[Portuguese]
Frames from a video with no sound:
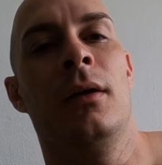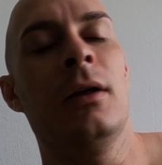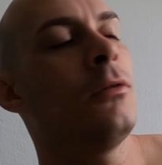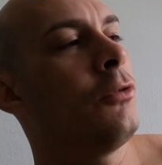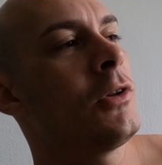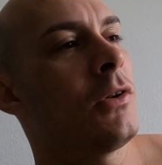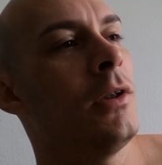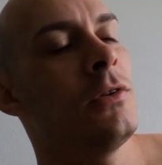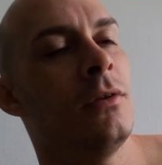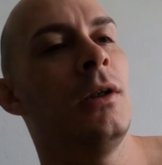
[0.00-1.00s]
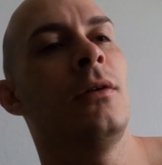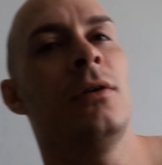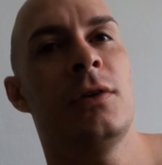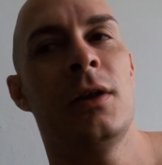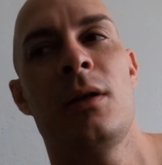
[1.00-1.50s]
E não foi só isso não.
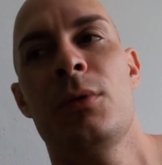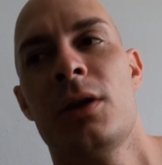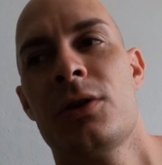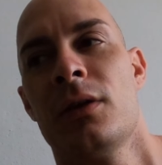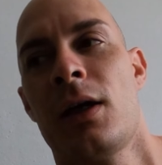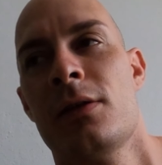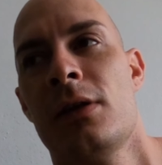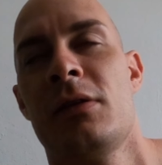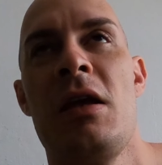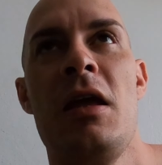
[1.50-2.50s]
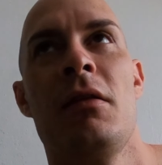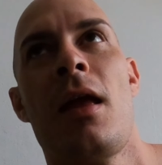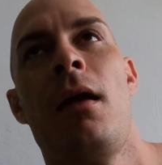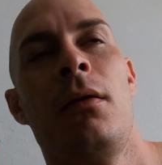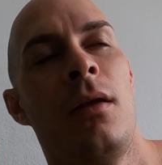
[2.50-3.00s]
Eu sei que tem muita gente que vai dizer, sim,
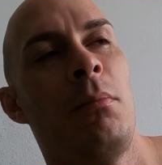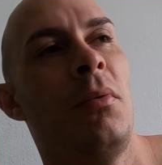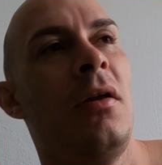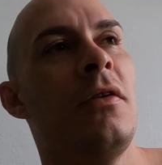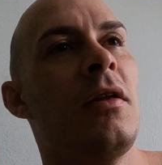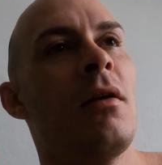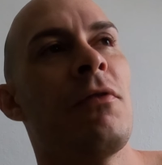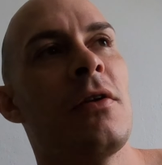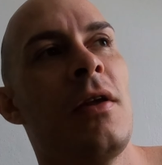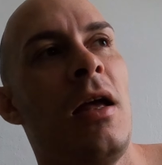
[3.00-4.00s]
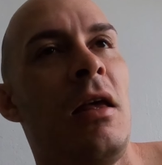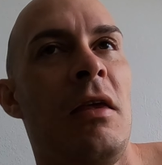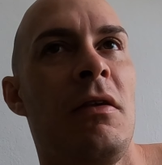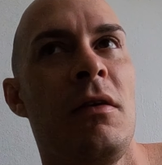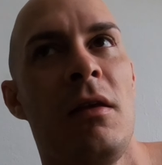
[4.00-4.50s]
tem, né? a polícia tem que fazer
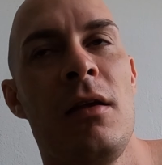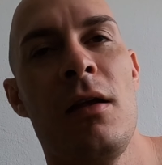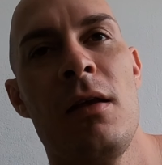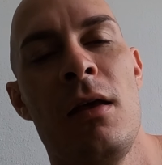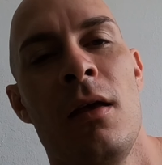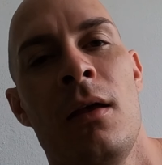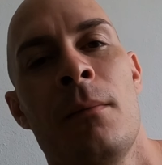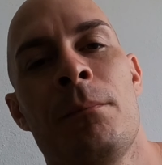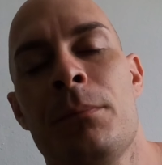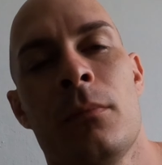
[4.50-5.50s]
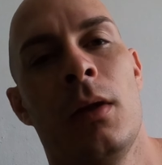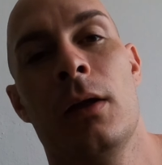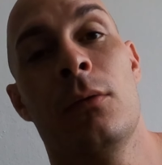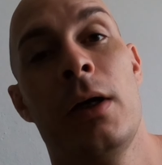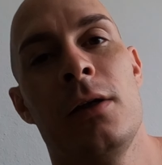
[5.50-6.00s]
isso.
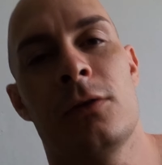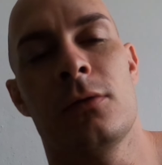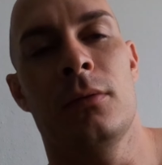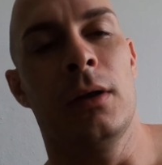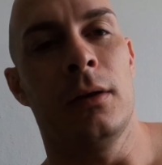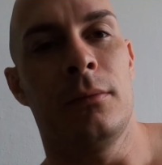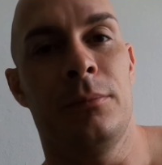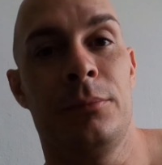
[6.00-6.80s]
Não é isso. É.